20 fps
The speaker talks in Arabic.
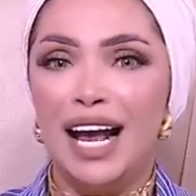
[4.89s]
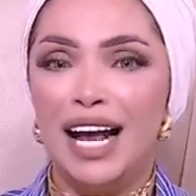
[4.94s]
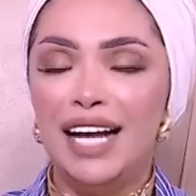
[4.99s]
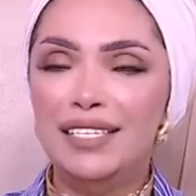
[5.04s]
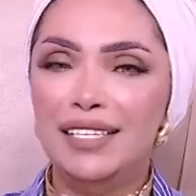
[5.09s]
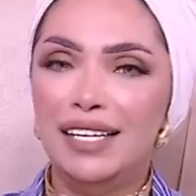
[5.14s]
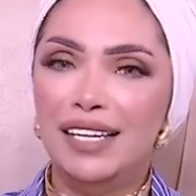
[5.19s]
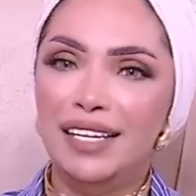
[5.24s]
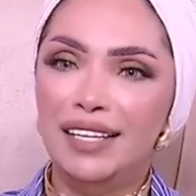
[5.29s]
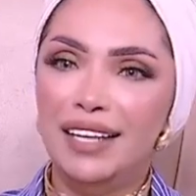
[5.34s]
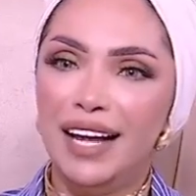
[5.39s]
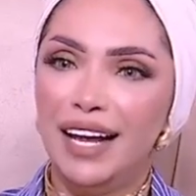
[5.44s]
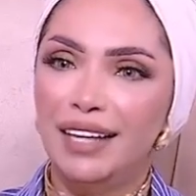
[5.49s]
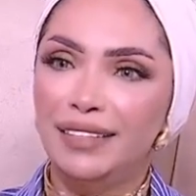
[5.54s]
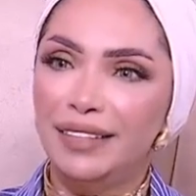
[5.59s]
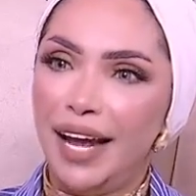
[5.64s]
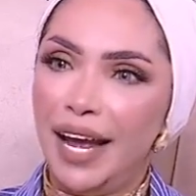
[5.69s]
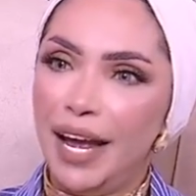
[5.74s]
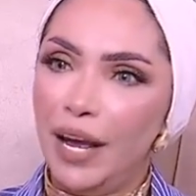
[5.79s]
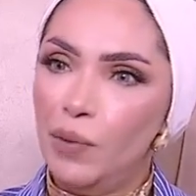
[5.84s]
عايزه كده
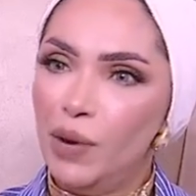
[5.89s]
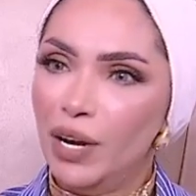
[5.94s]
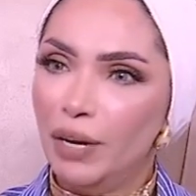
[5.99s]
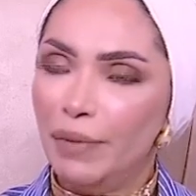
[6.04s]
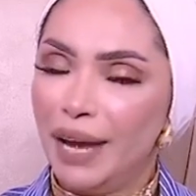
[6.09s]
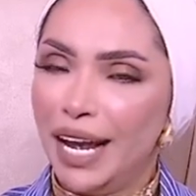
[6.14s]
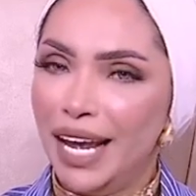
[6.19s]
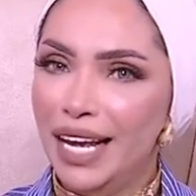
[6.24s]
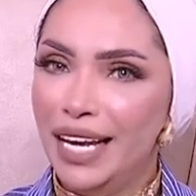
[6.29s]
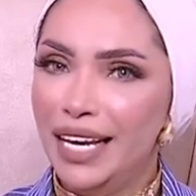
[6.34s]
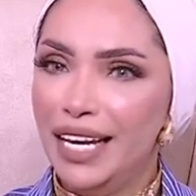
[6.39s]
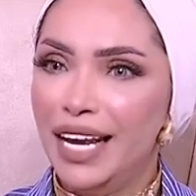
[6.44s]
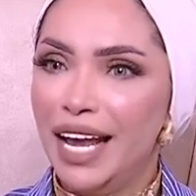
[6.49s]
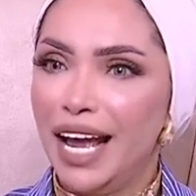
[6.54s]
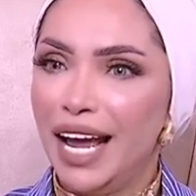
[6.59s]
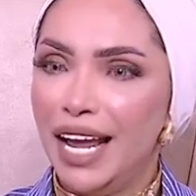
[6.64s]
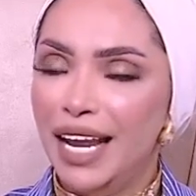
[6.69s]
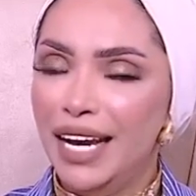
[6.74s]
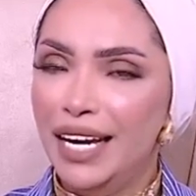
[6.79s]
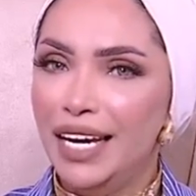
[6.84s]
اتحاور
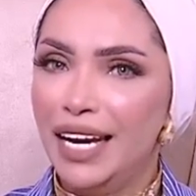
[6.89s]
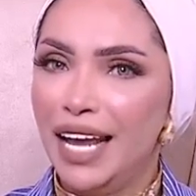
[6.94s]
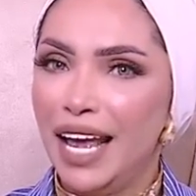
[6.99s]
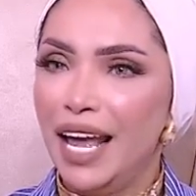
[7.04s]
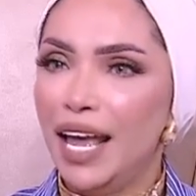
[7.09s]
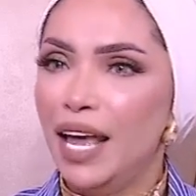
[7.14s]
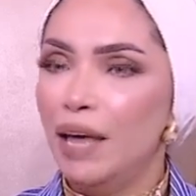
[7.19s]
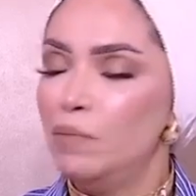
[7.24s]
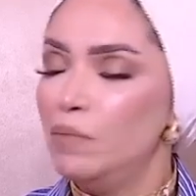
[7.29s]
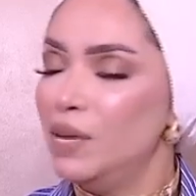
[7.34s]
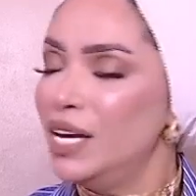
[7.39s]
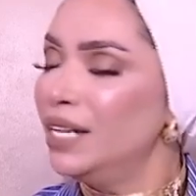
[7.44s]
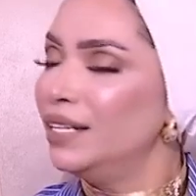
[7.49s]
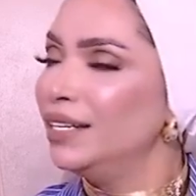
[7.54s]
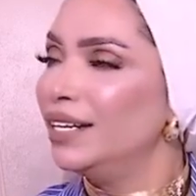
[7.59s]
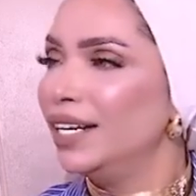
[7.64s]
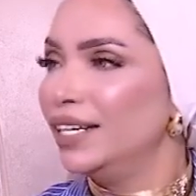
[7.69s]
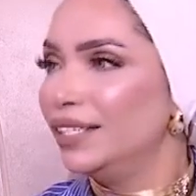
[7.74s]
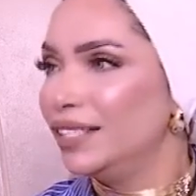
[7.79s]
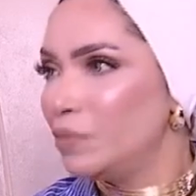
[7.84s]
معاكي عن
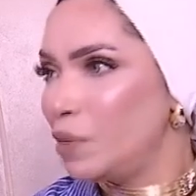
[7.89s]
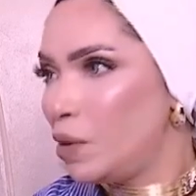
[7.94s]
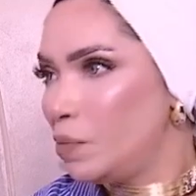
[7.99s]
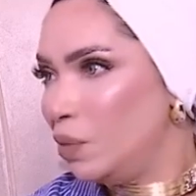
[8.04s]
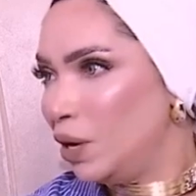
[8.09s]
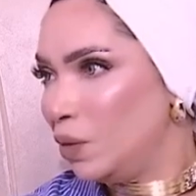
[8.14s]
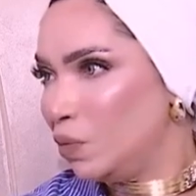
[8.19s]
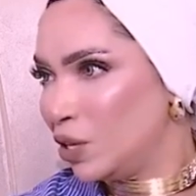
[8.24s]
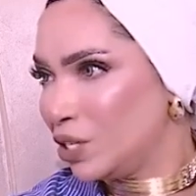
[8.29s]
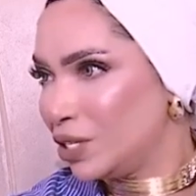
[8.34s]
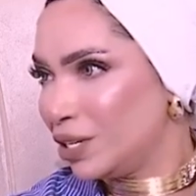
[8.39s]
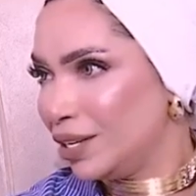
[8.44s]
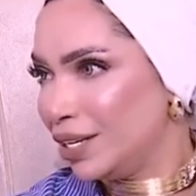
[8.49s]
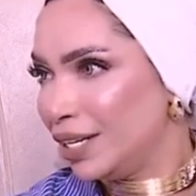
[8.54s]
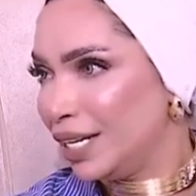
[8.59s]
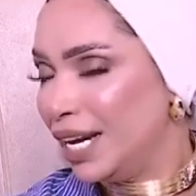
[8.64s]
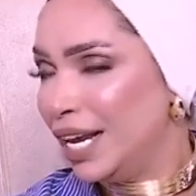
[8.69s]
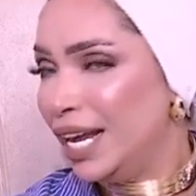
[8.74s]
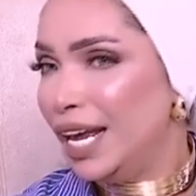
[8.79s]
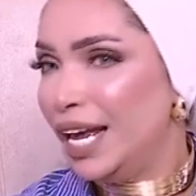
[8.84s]
اهميه الاهتمام بالمظهر